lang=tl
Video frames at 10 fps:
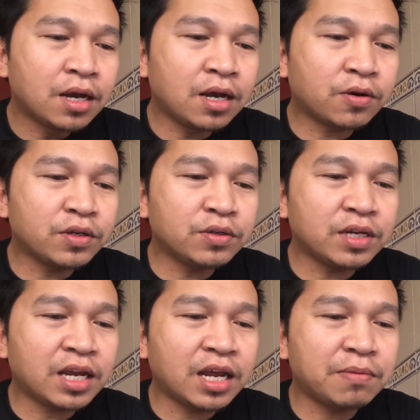uh, Kuya
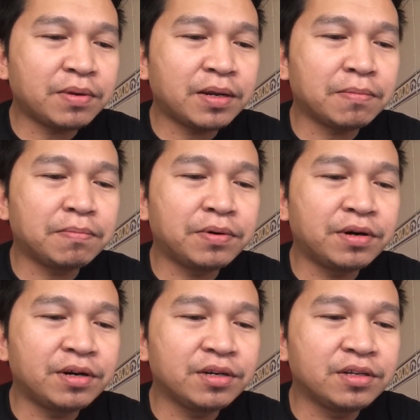Junie, kailangan ba ng
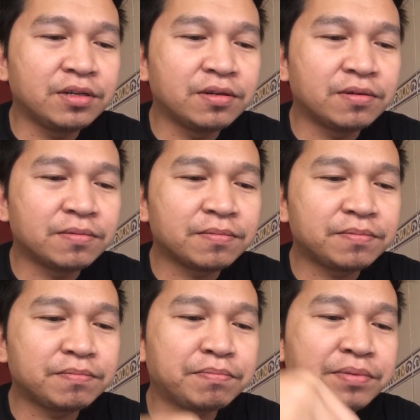bird?
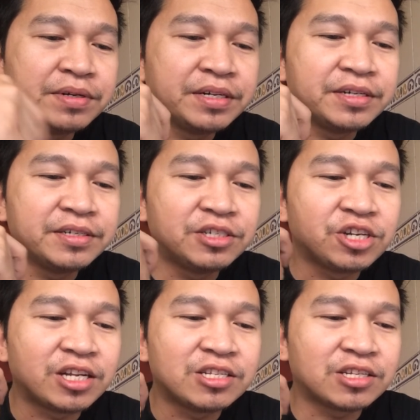Bird
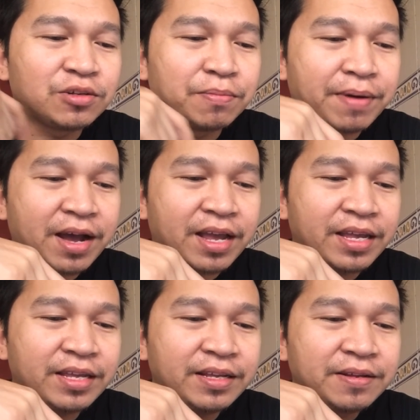dyan sa
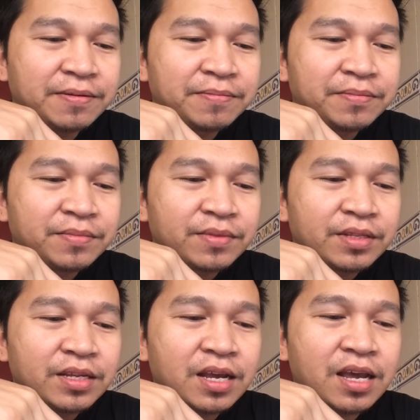Dubai?
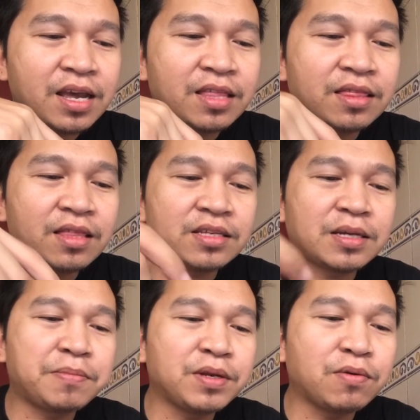And
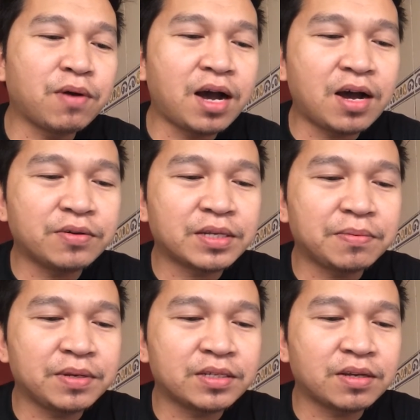sabi niya, wow,
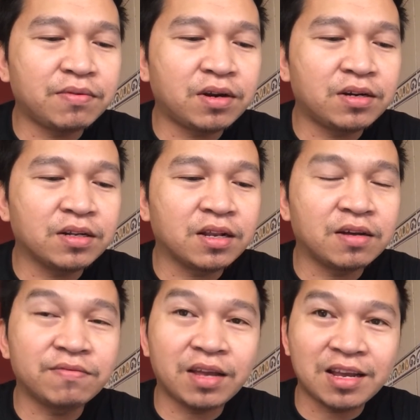sabi niya, 700
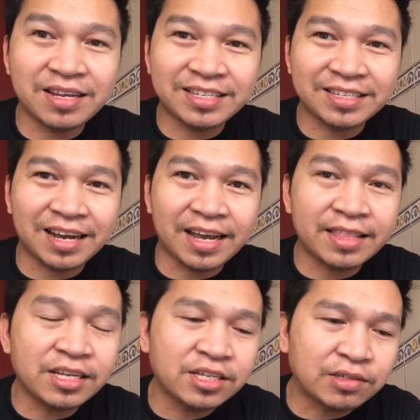Club Isa.
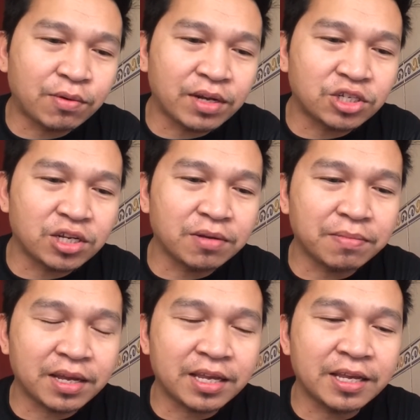I think he's watching
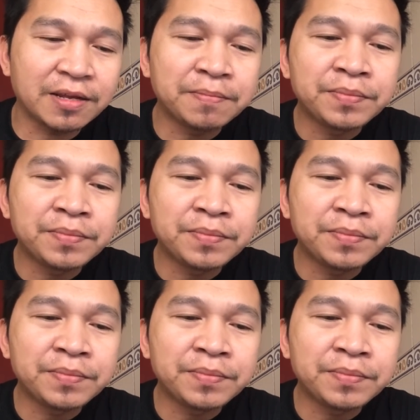my